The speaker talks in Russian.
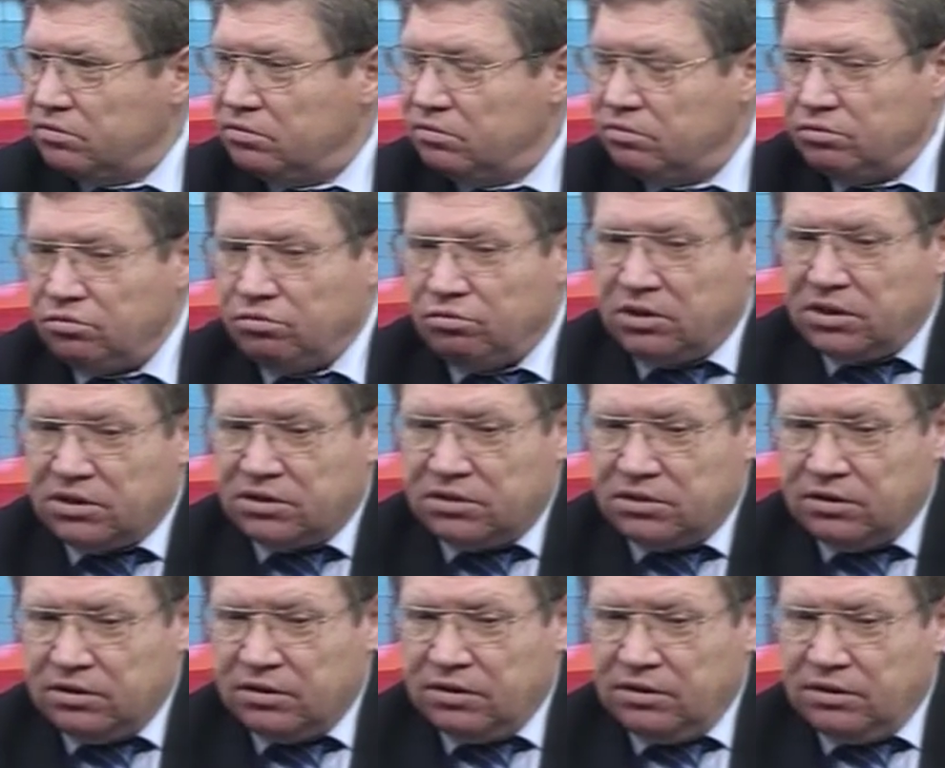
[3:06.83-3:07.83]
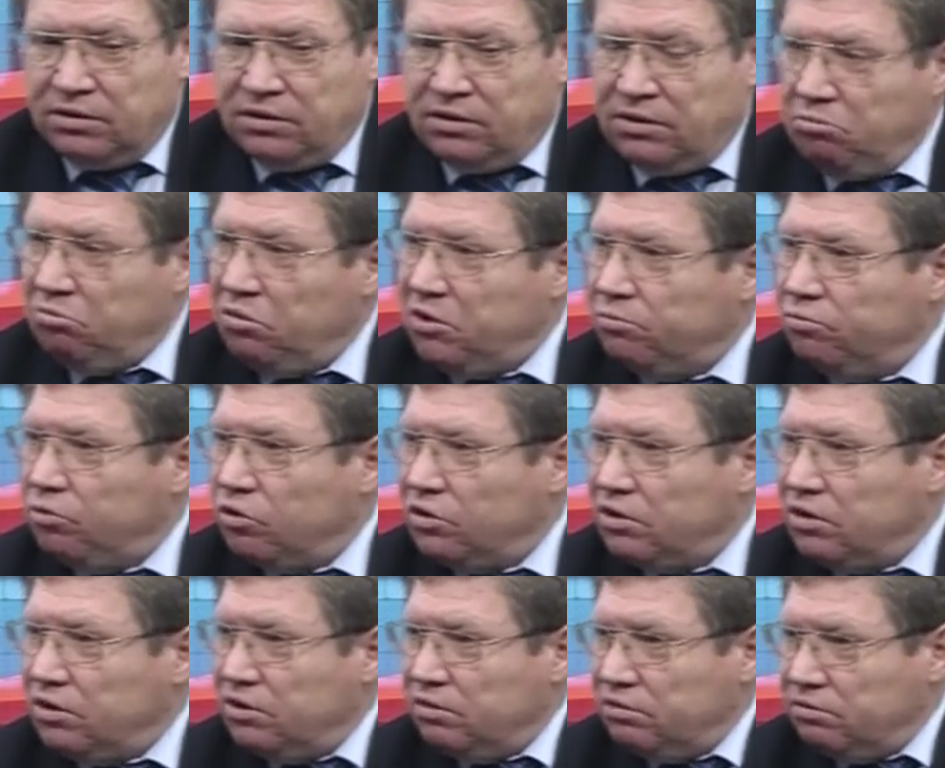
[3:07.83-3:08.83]
Вот у нас
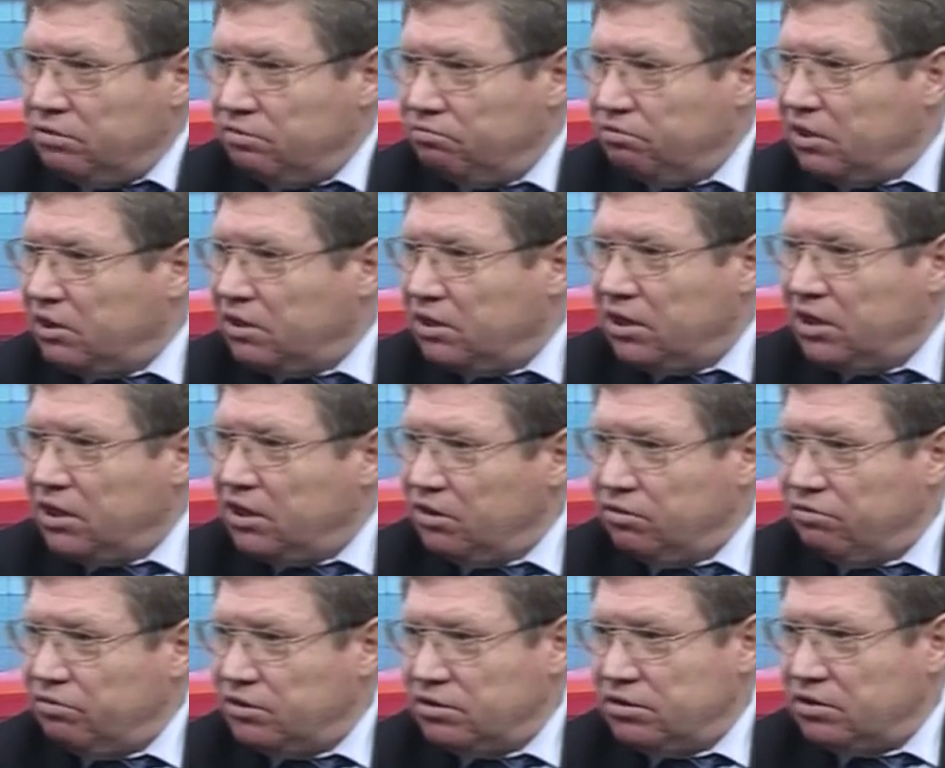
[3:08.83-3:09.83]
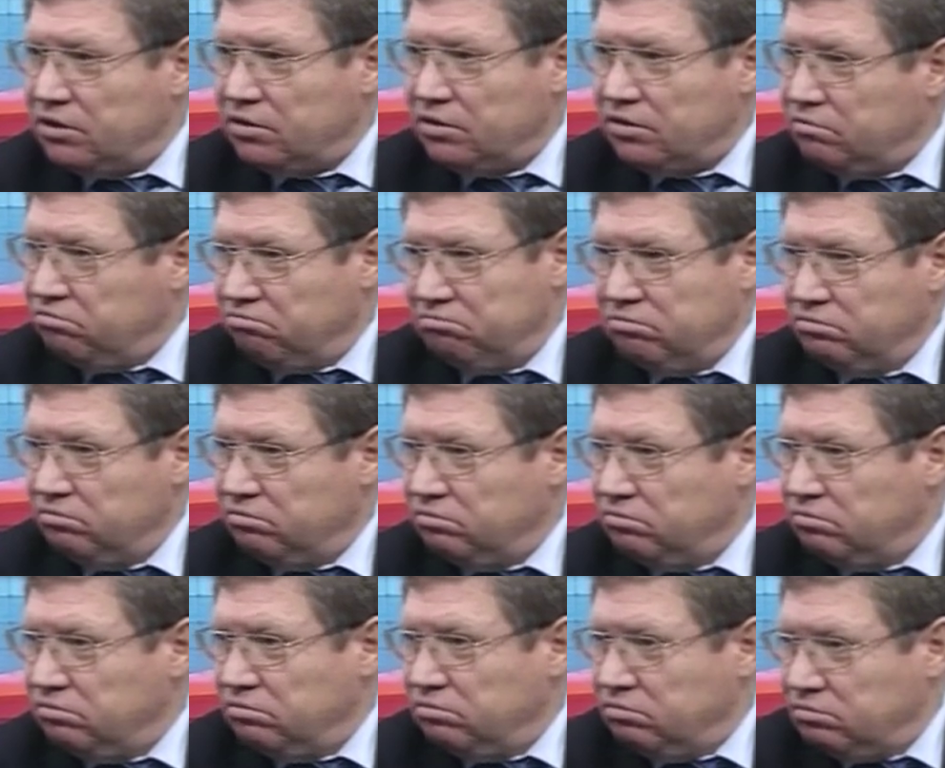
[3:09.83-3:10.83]
бигборды в Николае висят.
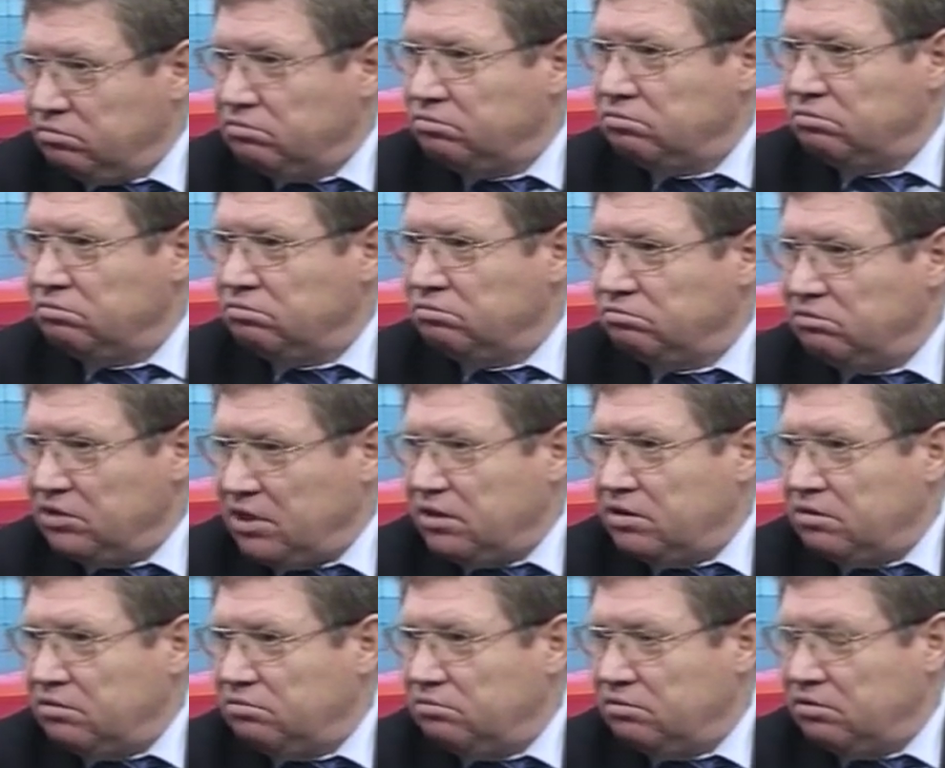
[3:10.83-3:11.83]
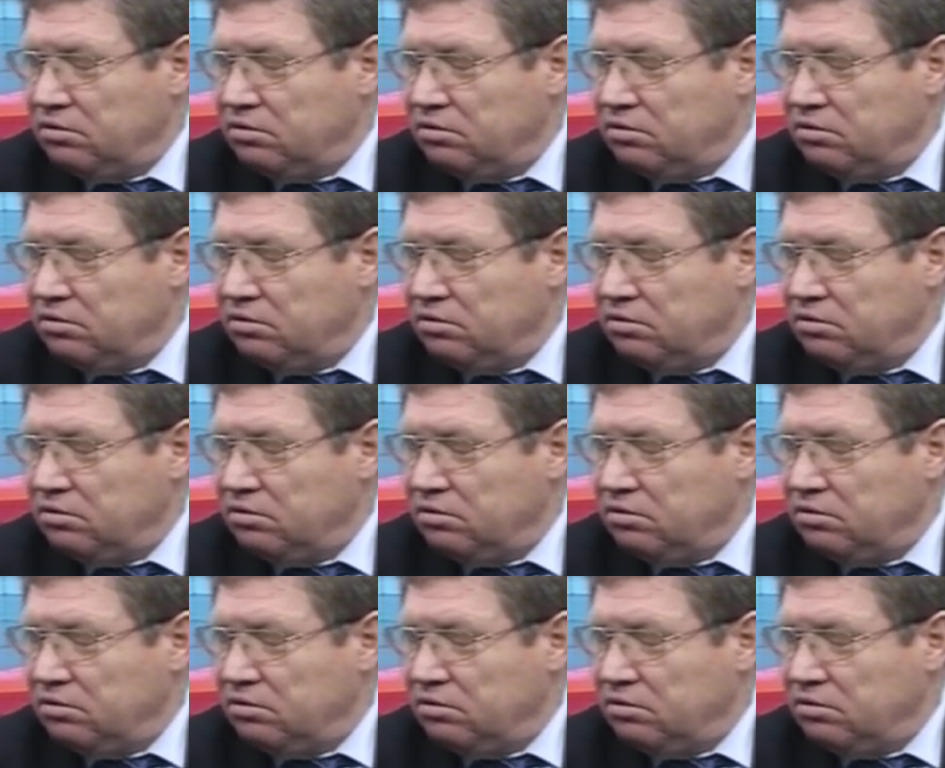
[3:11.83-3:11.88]
Они уже появились. Да.